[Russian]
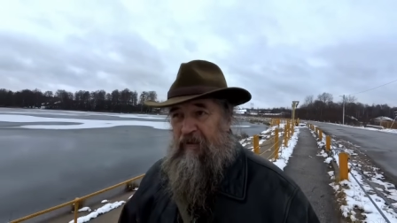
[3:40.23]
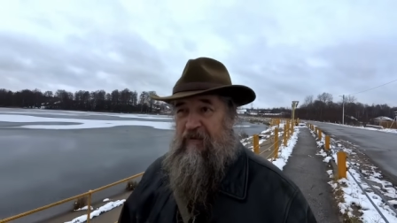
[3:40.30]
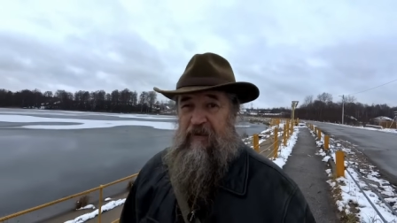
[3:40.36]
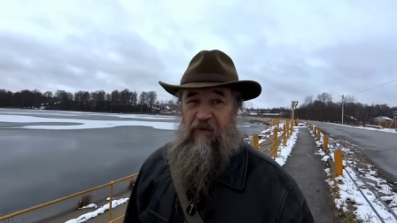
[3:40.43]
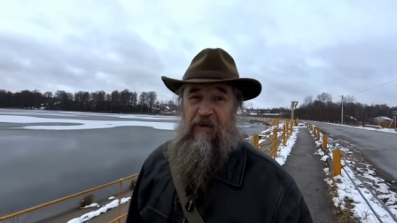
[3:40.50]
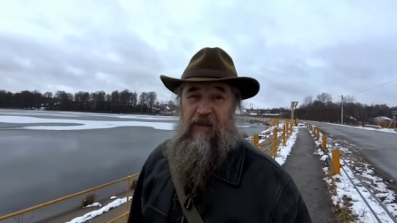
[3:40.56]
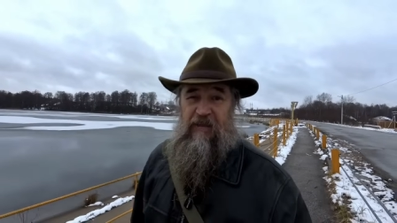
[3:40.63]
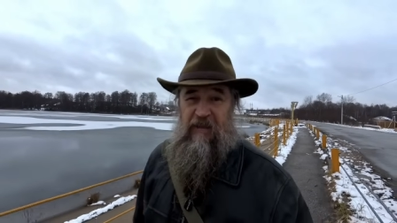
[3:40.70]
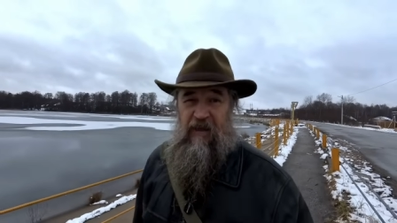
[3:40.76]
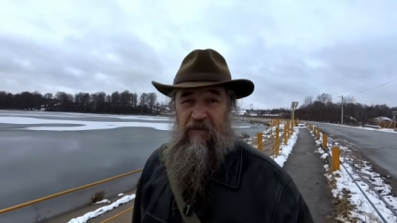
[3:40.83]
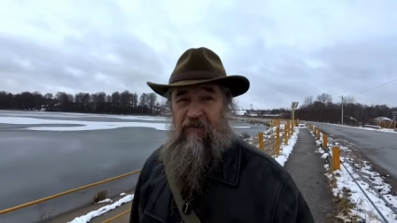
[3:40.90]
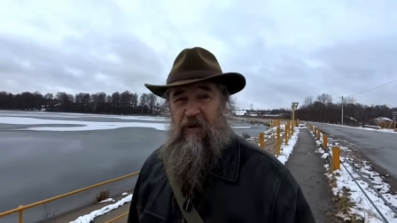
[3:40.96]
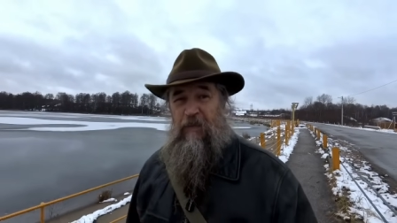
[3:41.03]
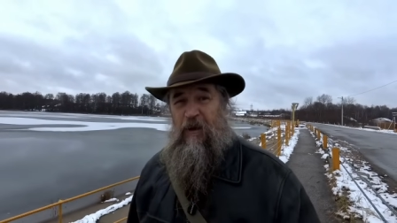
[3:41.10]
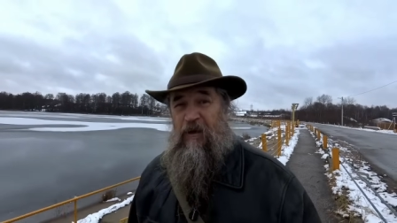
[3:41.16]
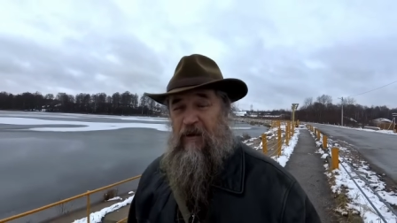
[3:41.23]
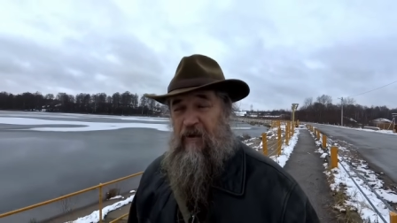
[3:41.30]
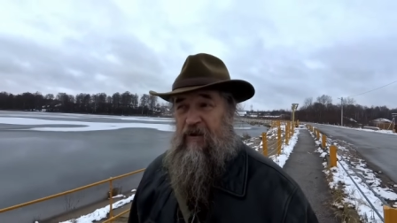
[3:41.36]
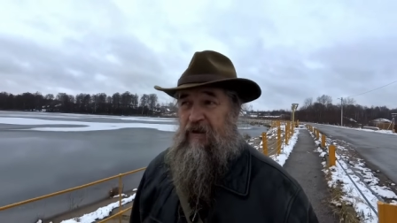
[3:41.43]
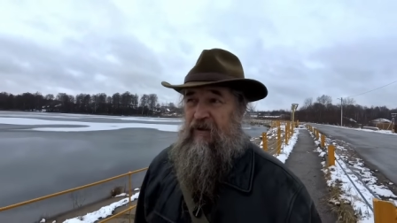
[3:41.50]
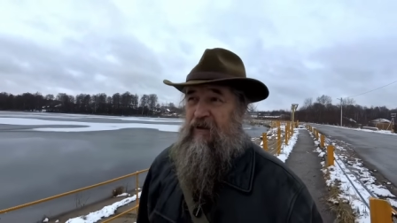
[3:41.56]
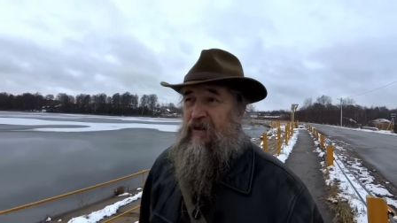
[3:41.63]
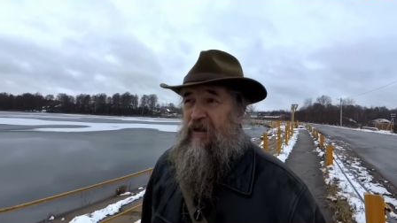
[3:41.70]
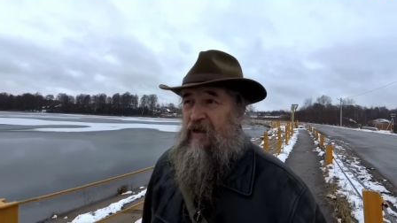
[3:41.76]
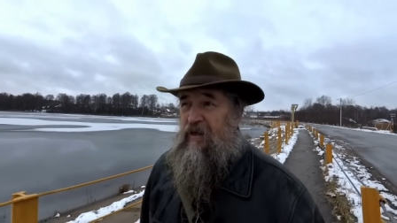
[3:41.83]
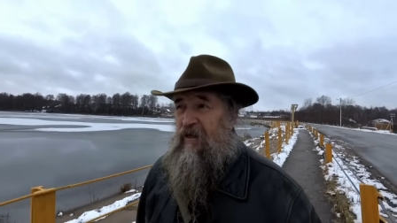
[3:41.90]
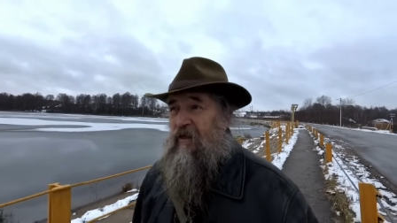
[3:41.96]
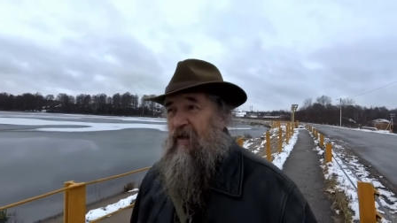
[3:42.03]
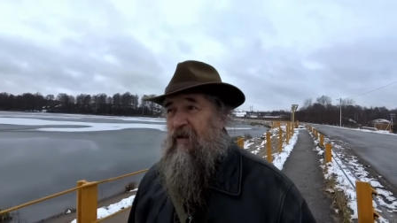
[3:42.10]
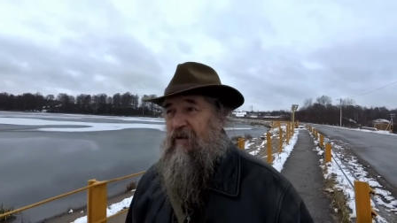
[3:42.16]
И давайте я вам
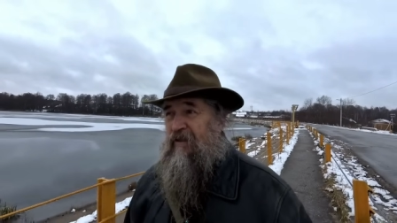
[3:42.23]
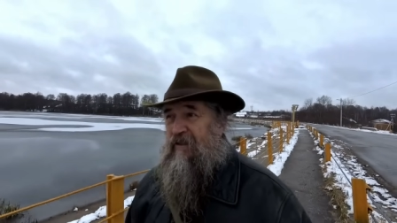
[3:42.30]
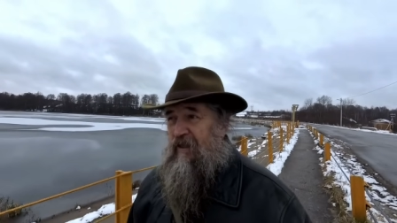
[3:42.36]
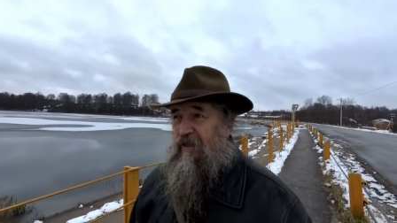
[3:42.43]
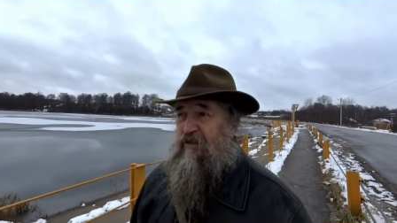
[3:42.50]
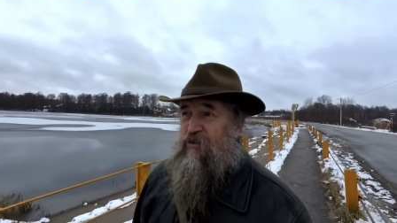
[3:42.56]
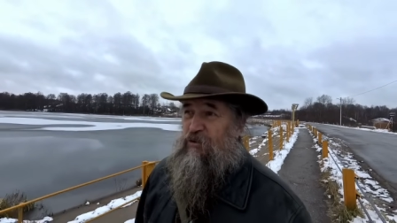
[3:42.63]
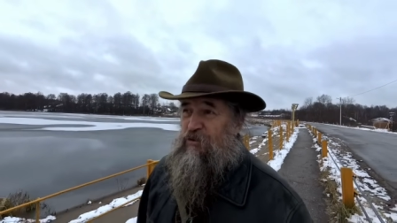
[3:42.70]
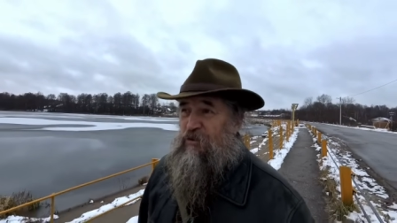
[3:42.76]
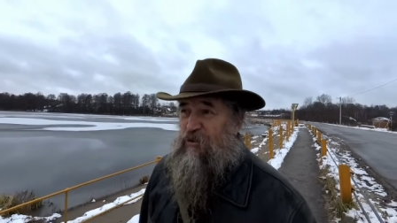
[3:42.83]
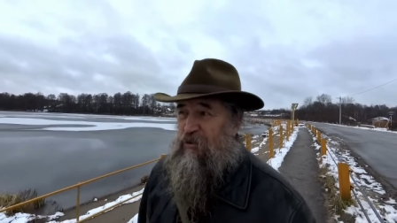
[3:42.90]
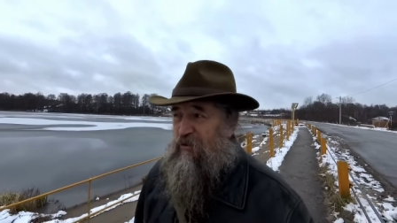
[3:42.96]
расскажу,